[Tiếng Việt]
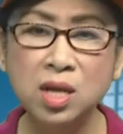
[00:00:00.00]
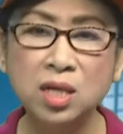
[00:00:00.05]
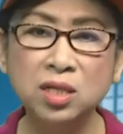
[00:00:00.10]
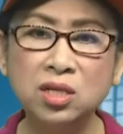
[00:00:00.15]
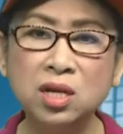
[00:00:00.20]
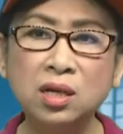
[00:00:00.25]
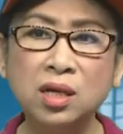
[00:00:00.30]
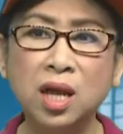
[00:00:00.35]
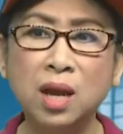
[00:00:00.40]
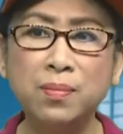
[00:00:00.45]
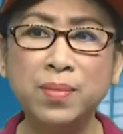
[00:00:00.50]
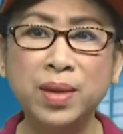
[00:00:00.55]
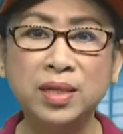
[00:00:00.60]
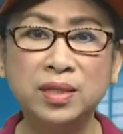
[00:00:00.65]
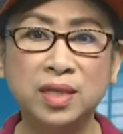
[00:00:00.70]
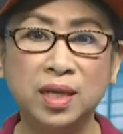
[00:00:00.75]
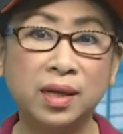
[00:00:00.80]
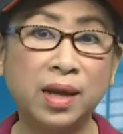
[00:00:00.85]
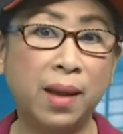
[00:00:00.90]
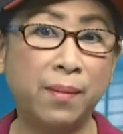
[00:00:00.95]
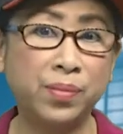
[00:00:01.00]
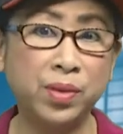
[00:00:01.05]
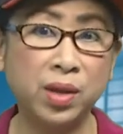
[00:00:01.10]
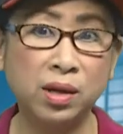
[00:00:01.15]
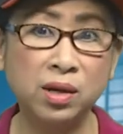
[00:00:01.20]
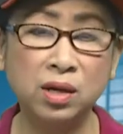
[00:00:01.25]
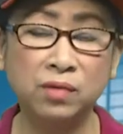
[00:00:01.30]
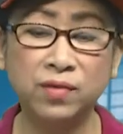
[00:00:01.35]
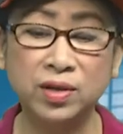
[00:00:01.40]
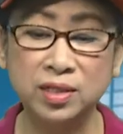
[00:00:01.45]
Trước khi mình chỉ cảm
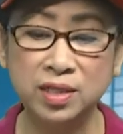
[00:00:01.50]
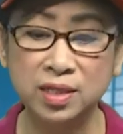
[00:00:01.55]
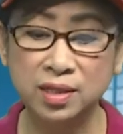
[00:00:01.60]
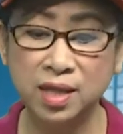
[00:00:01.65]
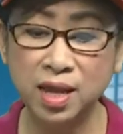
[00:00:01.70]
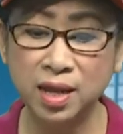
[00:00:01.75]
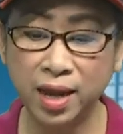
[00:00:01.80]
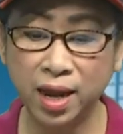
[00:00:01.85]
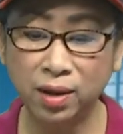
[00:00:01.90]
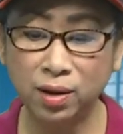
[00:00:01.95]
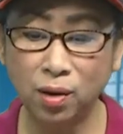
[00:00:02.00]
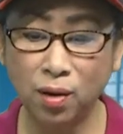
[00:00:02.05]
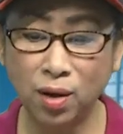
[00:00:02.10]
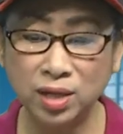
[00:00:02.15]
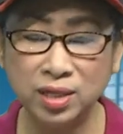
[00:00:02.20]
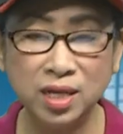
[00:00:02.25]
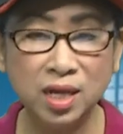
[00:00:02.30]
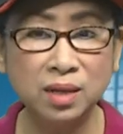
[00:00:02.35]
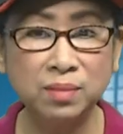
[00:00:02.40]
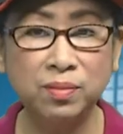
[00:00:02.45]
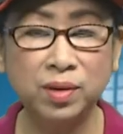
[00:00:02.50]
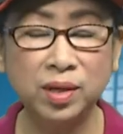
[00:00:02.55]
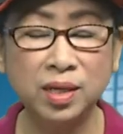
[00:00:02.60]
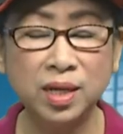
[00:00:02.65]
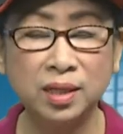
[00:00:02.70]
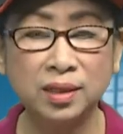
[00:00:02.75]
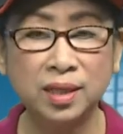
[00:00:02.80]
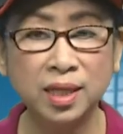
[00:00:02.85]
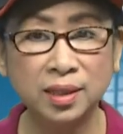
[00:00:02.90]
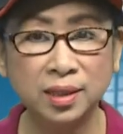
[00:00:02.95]
nhận được và chỉ thấy nghe nói trên vấn
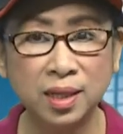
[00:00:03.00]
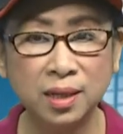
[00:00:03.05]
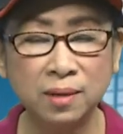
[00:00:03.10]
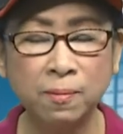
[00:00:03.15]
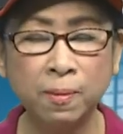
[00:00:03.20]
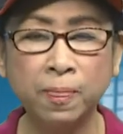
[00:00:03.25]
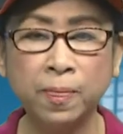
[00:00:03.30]
đề tin tức,